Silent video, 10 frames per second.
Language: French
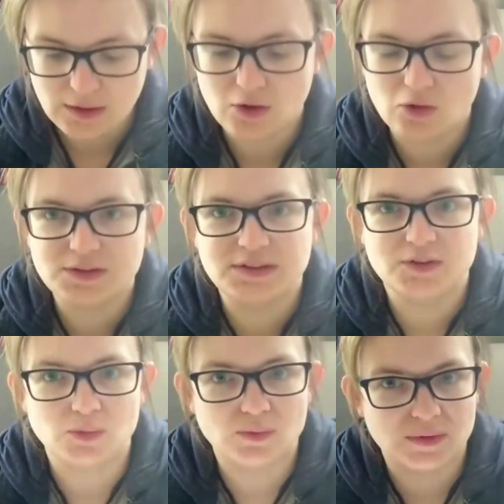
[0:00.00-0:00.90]
Quand ils
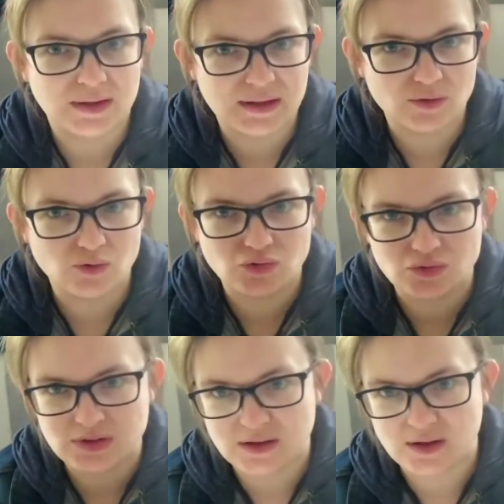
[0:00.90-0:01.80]
sont
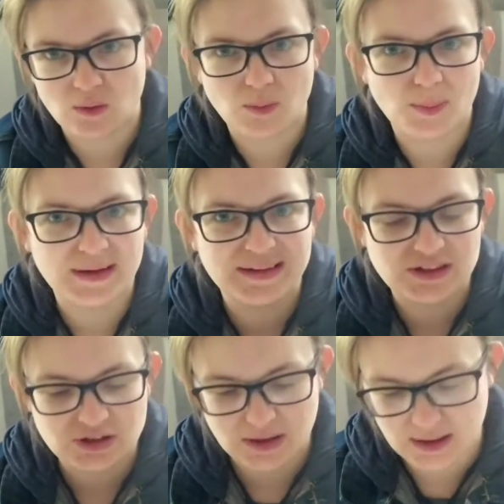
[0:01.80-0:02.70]
là-dessus, c'est là, on peut pas les
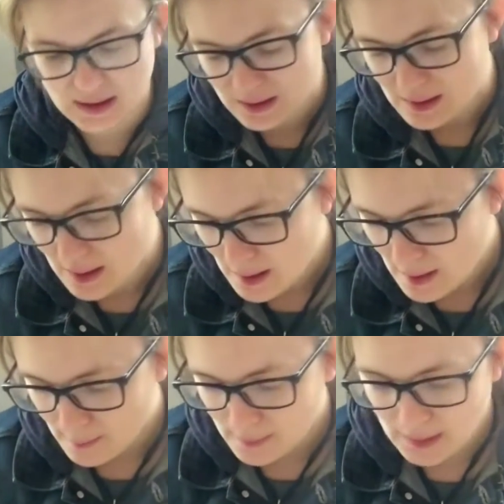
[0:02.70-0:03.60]
déchirer là.
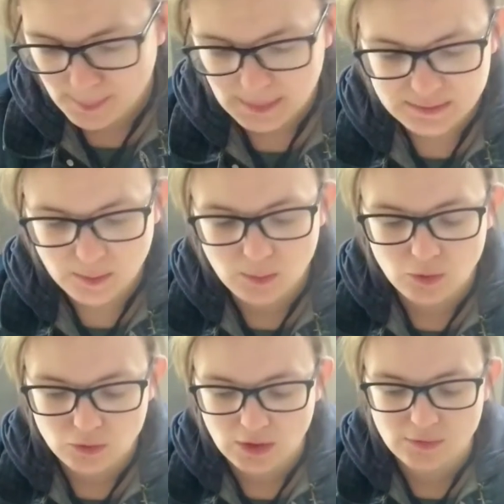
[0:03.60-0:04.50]
Mais à partir du moment
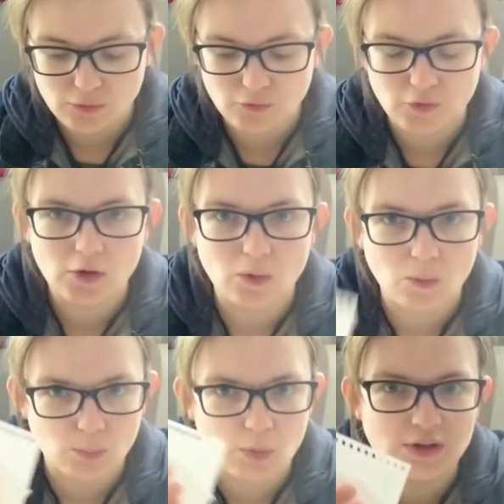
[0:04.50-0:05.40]
où on enlève une feuille,
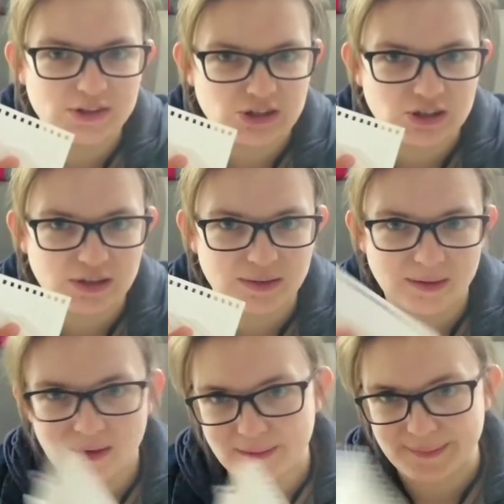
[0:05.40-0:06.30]
on peut les déchirer.
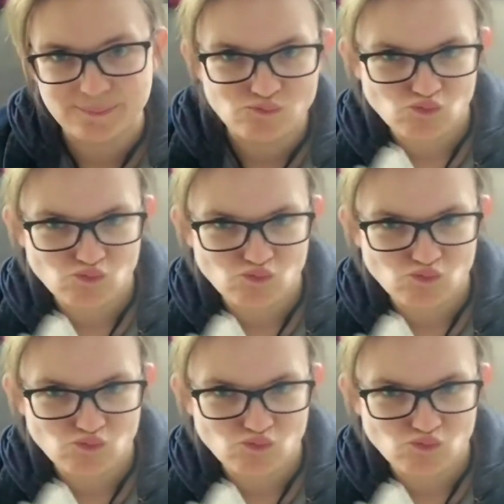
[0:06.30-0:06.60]
Hein.